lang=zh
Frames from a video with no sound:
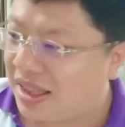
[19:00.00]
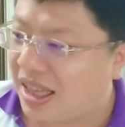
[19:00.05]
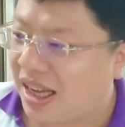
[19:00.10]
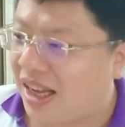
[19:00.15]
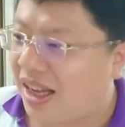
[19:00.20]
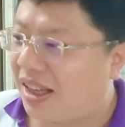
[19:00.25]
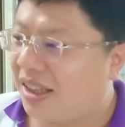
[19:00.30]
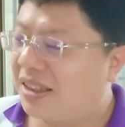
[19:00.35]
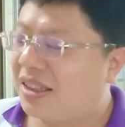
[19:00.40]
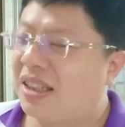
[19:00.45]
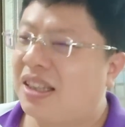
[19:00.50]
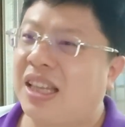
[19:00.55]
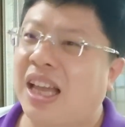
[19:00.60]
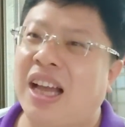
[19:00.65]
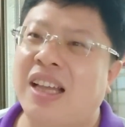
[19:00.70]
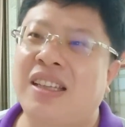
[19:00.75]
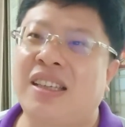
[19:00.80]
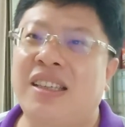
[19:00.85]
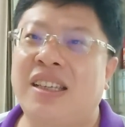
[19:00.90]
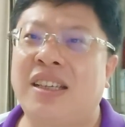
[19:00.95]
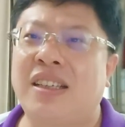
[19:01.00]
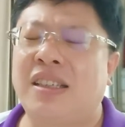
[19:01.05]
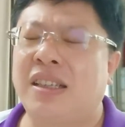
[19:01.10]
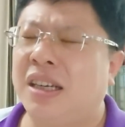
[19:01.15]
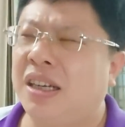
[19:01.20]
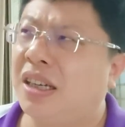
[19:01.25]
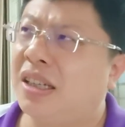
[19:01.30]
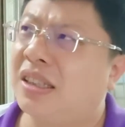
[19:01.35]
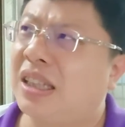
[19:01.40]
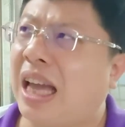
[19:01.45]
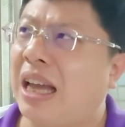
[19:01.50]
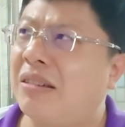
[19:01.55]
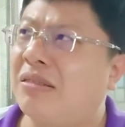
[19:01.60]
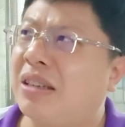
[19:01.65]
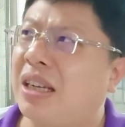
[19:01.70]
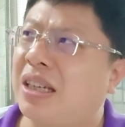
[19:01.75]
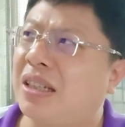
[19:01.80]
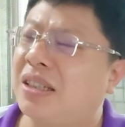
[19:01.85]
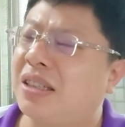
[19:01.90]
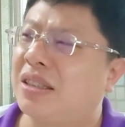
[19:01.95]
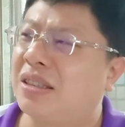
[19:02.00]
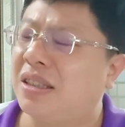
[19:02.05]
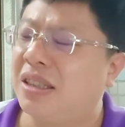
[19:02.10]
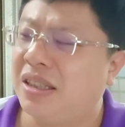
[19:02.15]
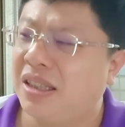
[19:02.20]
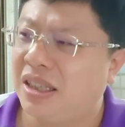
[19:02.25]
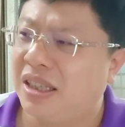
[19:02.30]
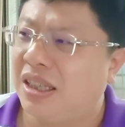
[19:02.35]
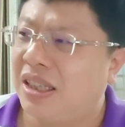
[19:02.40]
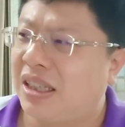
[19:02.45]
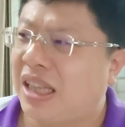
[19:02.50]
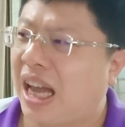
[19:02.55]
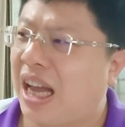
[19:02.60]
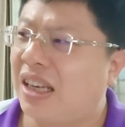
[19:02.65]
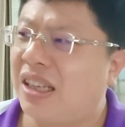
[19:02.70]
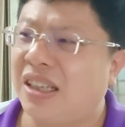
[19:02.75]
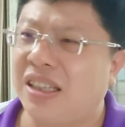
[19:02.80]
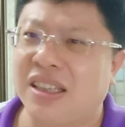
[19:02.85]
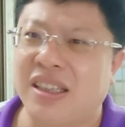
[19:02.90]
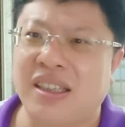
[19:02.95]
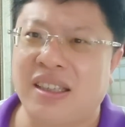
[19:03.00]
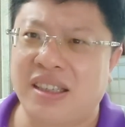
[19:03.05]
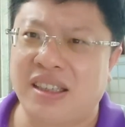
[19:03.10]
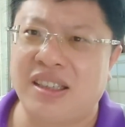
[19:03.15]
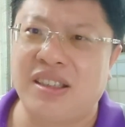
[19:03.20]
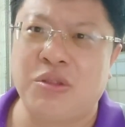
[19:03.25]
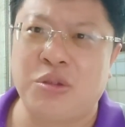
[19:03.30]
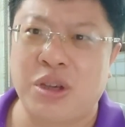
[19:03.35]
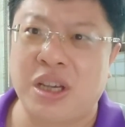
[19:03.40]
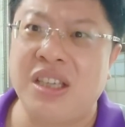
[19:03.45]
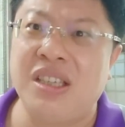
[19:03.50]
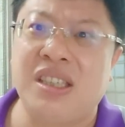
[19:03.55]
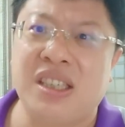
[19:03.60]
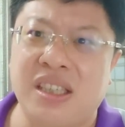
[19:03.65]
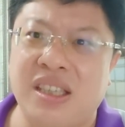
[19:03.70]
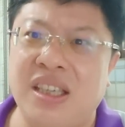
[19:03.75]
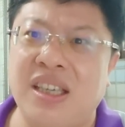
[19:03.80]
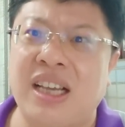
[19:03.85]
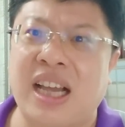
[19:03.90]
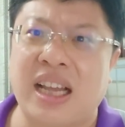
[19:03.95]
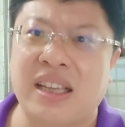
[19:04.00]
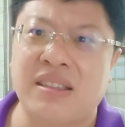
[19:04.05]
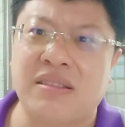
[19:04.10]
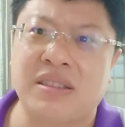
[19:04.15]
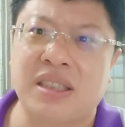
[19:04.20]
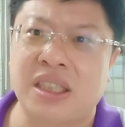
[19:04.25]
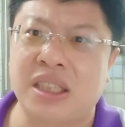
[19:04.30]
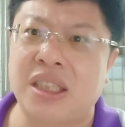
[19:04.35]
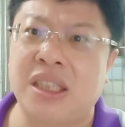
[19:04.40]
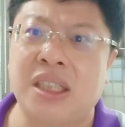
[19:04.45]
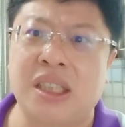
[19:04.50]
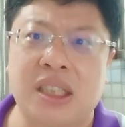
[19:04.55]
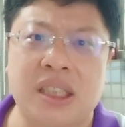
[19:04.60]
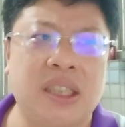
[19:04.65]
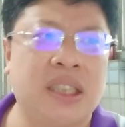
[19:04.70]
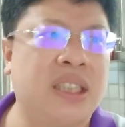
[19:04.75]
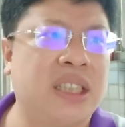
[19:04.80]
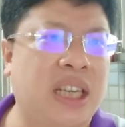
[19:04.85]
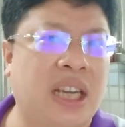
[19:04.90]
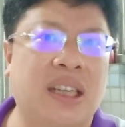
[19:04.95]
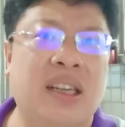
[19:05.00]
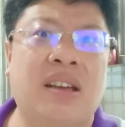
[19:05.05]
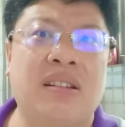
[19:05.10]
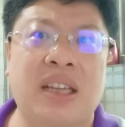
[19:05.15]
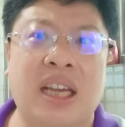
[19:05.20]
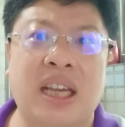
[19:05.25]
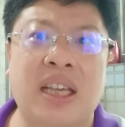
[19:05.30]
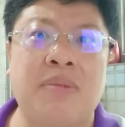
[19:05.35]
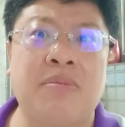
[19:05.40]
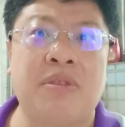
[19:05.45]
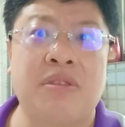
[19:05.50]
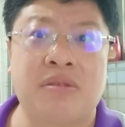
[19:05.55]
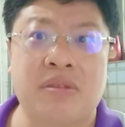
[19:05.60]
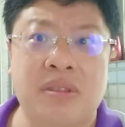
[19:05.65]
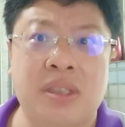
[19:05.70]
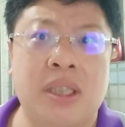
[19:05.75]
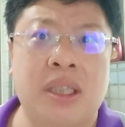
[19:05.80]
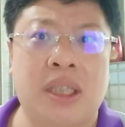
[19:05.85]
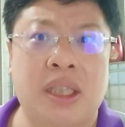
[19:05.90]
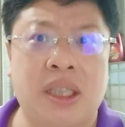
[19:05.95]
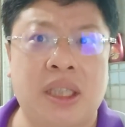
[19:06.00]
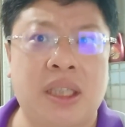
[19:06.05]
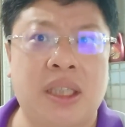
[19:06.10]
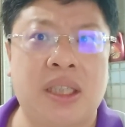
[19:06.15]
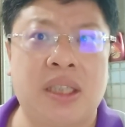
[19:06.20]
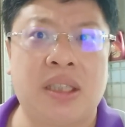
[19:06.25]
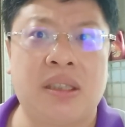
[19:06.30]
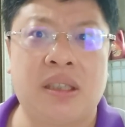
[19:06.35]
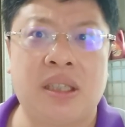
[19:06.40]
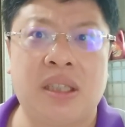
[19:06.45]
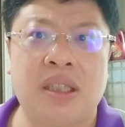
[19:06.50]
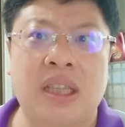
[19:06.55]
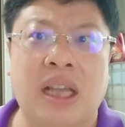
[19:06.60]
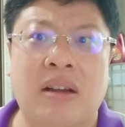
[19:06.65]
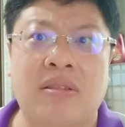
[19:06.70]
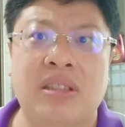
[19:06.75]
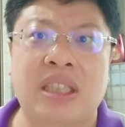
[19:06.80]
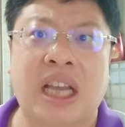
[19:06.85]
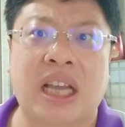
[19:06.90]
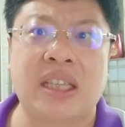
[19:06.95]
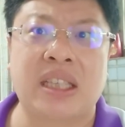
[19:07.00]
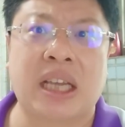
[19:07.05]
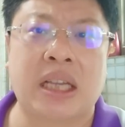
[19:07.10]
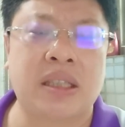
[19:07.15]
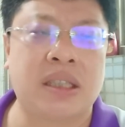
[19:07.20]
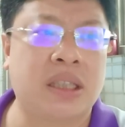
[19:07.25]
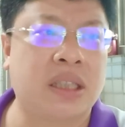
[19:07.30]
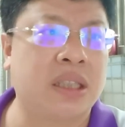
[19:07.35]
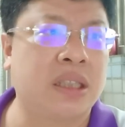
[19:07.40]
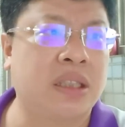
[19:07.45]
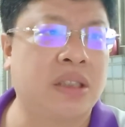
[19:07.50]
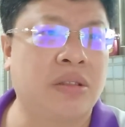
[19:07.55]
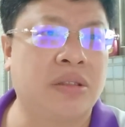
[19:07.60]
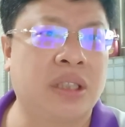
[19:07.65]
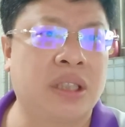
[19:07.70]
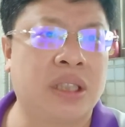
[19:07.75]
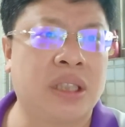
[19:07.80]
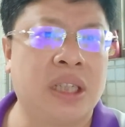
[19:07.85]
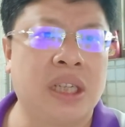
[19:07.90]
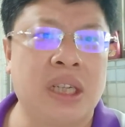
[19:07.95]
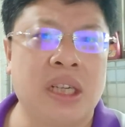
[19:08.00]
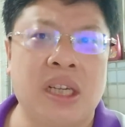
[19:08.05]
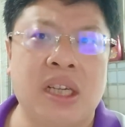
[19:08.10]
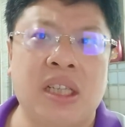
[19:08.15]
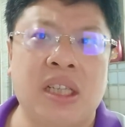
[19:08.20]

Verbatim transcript: 那他的那个呃，大陆那个他的原型应该就是想到那一幕啊，二二桃杀三士，就是